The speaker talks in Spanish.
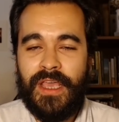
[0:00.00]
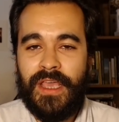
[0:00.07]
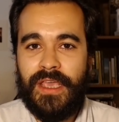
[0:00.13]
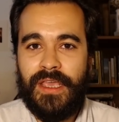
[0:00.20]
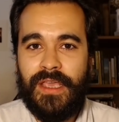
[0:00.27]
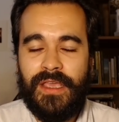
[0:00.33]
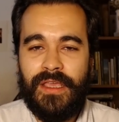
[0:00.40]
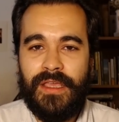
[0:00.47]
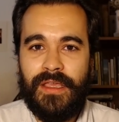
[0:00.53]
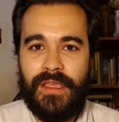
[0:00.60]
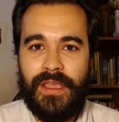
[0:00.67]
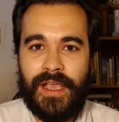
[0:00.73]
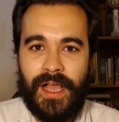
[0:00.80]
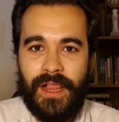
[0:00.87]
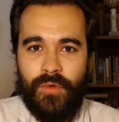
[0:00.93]

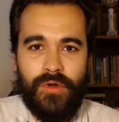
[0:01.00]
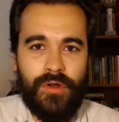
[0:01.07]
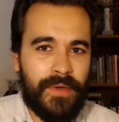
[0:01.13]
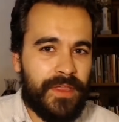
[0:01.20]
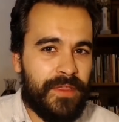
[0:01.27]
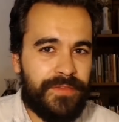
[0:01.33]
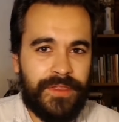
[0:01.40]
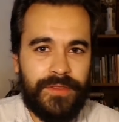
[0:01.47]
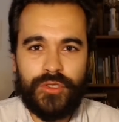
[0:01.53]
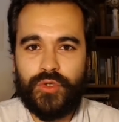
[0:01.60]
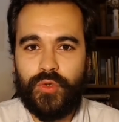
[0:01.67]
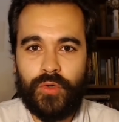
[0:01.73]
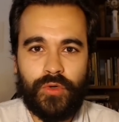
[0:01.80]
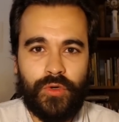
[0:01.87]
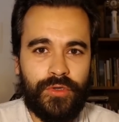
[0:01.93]
Y, cada uno va diciendo
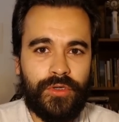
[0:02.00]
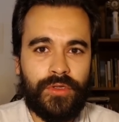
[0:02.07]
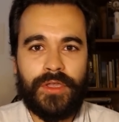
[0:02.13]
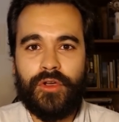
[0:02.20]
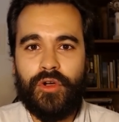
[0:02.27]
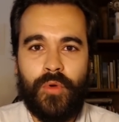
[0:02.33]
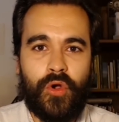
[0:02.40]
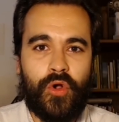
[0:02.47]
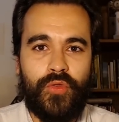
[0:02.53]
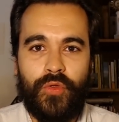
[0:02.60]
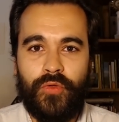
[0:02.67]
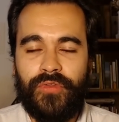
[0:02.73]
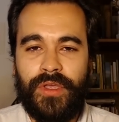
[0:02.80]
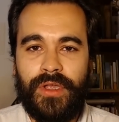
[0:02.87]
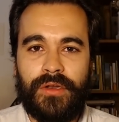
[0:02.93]
su rollo de cómo
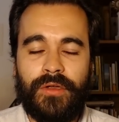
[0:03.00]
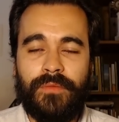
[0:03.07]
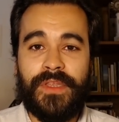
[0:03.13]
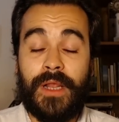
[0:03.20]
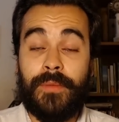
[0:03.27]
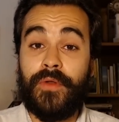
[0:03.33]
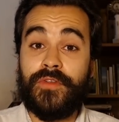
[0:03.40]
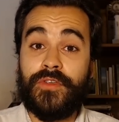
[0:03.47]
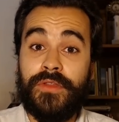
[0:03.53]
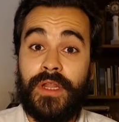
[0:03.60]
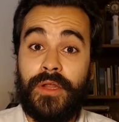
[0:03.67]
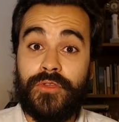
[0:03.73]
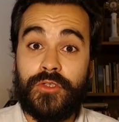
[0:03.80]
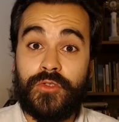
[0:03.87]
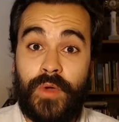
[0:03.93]
conducir, ¿no? Y el profesor de
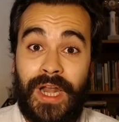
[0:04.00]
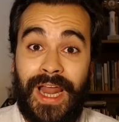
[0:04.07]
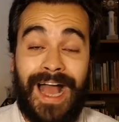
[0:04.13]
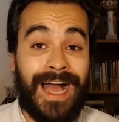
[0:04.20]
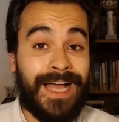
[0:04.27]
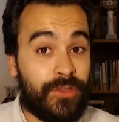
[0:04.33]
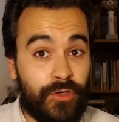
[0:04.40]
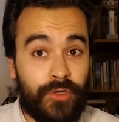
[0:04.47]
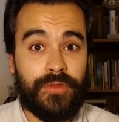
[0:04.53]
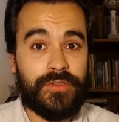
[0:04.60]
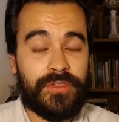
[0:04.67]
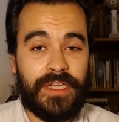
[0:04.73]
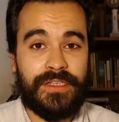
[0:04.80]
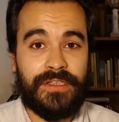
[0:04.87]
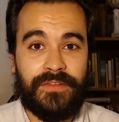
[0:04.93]
la autoescuela a
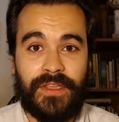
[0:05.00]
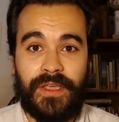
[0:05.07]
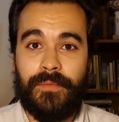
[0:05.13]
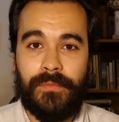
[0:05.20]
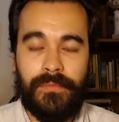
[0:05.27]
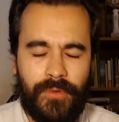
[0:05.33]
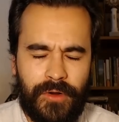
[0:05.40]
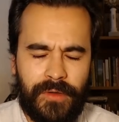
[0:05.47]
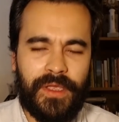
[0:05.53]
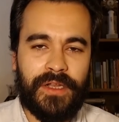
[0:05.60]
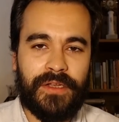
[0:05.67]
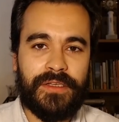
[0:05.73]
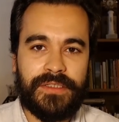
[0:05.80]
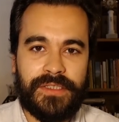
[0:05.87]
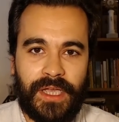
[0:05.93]
todos les dice, muy
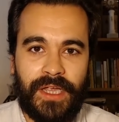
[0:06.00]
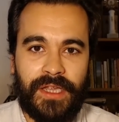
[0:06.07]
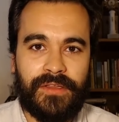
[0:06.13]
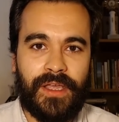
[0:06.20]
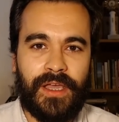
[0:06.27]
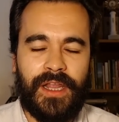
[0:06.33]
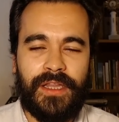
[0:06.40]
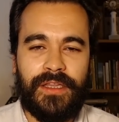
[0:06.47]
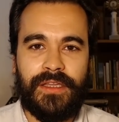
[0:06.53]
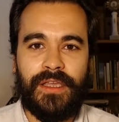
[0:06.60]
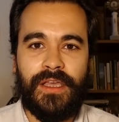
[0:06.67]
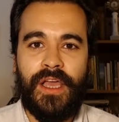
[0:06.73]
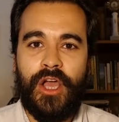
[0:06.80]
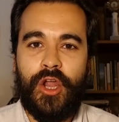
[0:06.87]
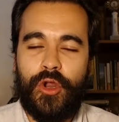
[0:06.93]
bien, seguid adelante.
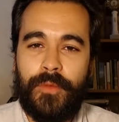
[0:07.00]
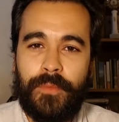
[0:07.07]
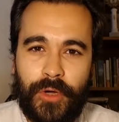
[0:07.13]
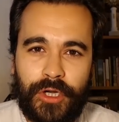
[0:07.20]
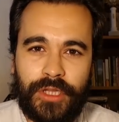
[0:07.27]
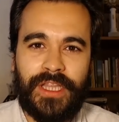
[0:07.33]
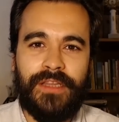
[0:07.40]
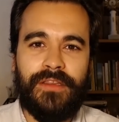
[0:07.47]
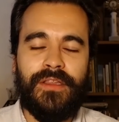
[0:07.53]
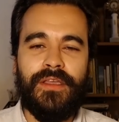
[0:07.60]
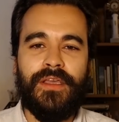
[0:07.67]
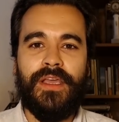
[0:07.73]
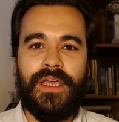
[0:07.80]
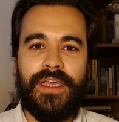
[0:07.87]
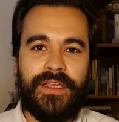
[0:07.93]
Lo
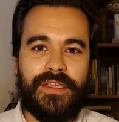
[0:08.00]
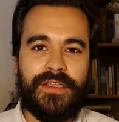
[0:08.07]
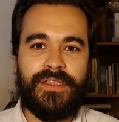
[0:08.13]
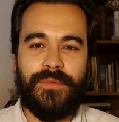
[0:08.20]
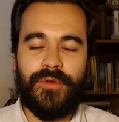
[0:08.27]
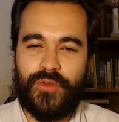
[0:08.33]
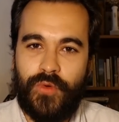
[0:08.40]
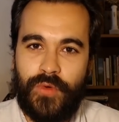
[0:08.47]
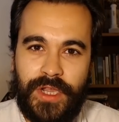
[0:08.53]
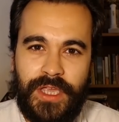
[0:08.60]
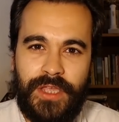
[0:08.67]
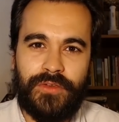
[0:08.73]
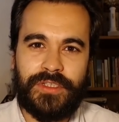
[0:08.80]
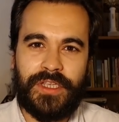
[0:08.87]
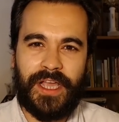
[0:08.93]
importante es que estemos
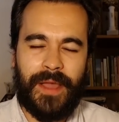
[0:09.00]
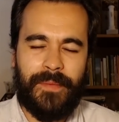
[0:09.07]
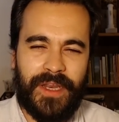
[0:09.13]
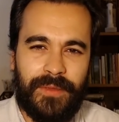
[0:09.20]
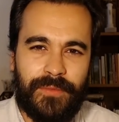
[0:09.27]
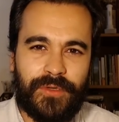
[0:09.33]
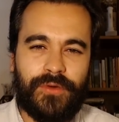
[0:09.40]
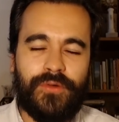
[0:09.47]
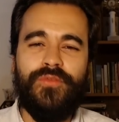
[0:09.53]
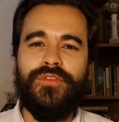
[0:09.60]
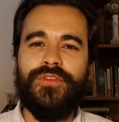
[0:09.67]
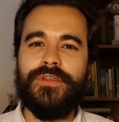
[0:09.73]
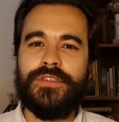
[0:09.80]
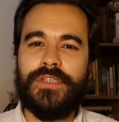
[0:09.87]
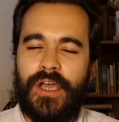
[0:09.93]
unidos, que caminemos
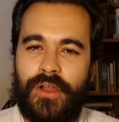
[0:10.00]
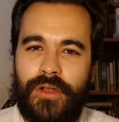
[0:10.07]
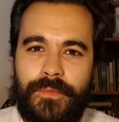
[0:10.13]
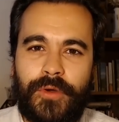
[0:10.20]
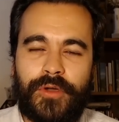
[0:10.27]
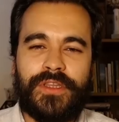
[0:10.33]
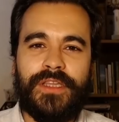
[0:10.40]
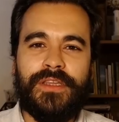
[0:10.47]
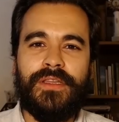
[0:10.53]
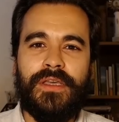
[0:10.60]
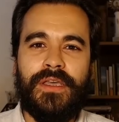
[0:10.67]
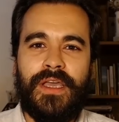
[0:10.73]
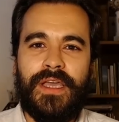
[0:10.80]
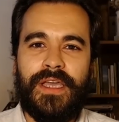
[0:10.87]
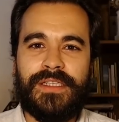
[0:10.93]
juntos, lo importante
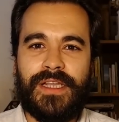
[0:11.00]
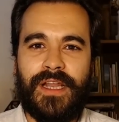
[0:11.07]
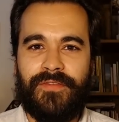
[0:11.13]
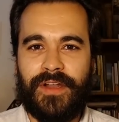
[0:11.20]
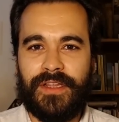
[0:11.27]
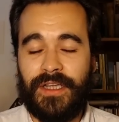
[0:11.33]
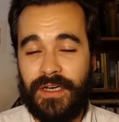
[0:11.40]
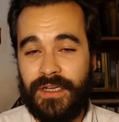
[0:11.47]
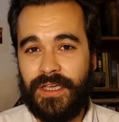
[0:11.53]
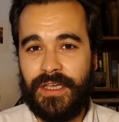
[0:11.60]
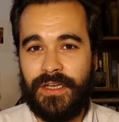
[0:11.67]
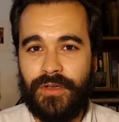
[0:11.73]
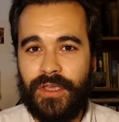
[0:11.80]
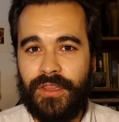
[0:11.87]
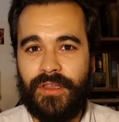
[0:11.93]
es la fraternidad, que
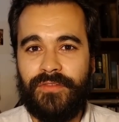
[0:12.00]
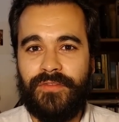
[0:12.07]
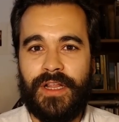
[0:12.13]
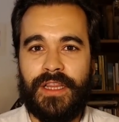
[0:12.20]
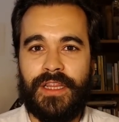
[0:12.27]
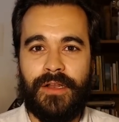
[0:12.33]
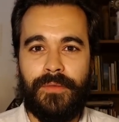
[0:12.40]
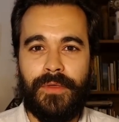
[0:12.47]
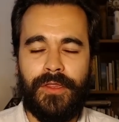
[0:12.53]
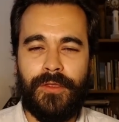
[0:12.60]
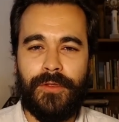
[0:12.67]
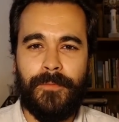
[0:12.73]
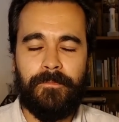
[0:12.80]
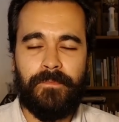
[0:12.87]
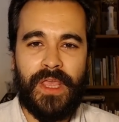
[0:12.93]
es lo que dice al final del
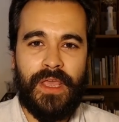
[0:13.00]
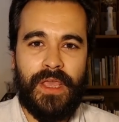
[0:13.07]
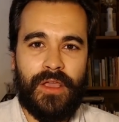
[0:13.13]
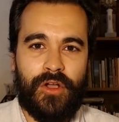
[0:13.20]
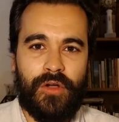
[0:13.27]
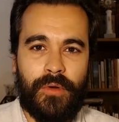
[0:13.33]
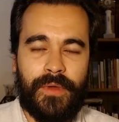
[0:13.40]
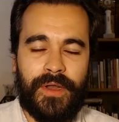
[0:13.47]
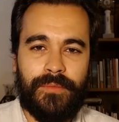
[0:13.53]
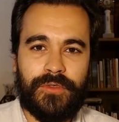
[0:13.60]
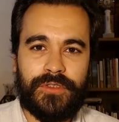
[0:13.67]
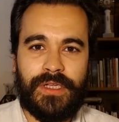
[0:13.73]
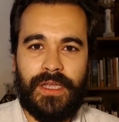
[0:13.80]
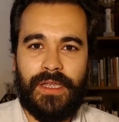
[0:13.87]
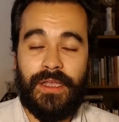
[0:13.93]
vídeo, ¿no? Como
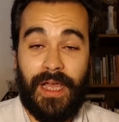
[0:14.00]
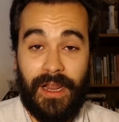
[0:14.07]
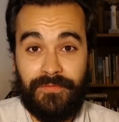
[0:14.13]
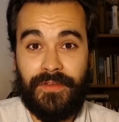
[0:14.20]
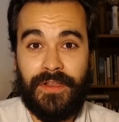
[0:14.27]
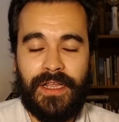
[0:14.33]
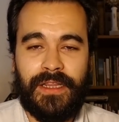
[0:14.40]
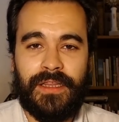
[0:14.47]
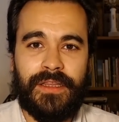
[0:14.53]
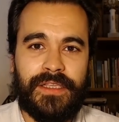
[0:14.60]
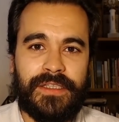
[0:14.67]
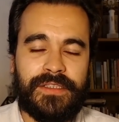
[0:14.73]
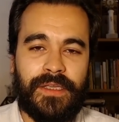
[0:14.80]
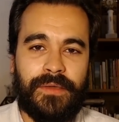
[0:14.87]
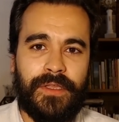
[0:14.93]
veremos eh, al final de
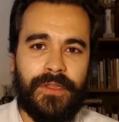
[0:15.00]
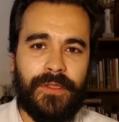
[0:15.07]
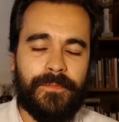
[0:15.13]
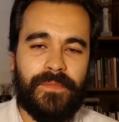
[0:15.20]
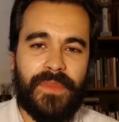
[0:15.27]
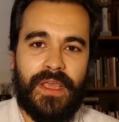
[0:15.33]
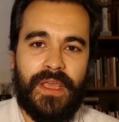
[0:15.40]
este vídeo.